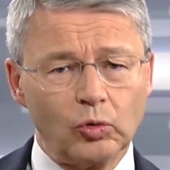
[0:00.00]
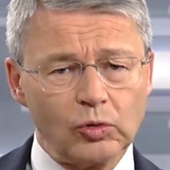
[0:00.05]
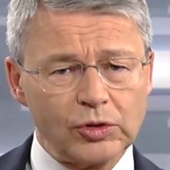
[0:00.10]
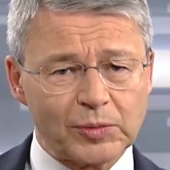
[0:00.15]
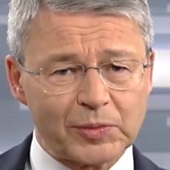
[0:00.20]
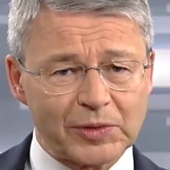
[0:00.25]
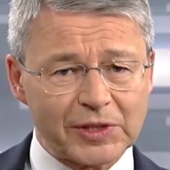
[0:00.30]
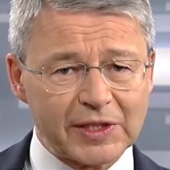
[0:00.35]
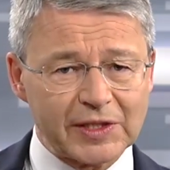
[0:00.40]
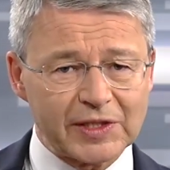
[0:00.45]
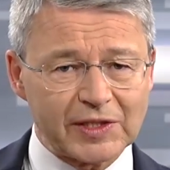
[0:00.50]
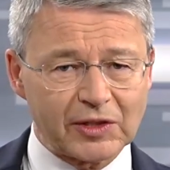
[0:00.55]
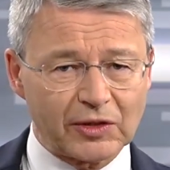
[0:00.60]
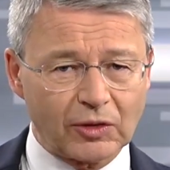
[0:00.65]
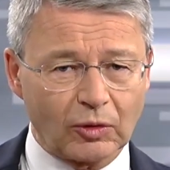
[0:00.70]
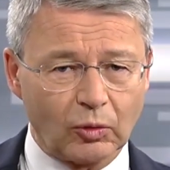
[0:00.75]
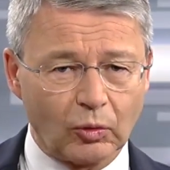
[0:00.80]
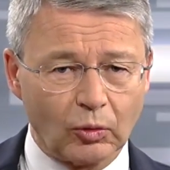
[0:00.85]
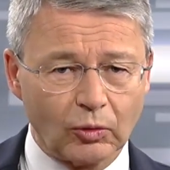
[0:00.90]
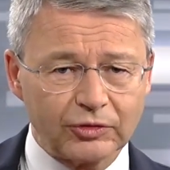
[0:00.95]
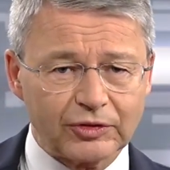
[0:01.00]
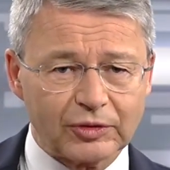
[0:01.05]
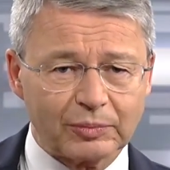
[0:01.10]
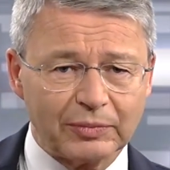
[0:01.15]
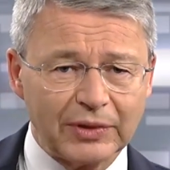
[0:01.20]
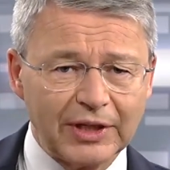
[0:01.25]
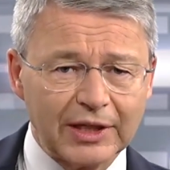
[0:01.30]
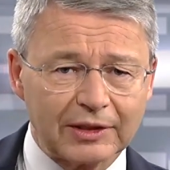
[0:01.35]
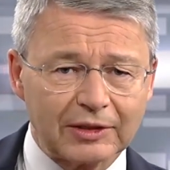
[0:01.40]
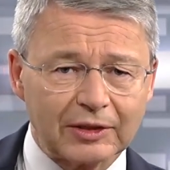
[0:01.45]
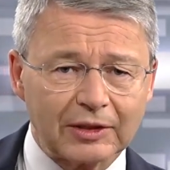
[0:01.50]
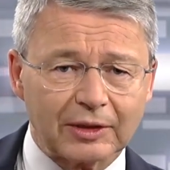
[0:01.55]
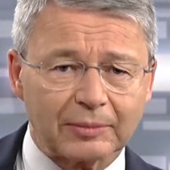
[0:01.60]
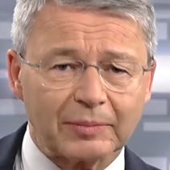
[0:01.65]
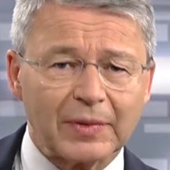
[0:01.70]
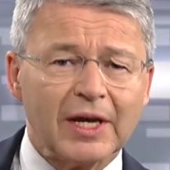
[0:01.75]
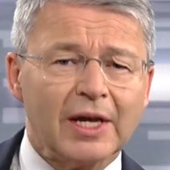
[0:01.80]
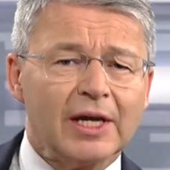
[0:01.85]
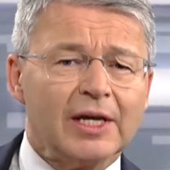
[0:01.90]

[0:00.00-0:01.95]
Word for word: Hausbesitzer und Mieter.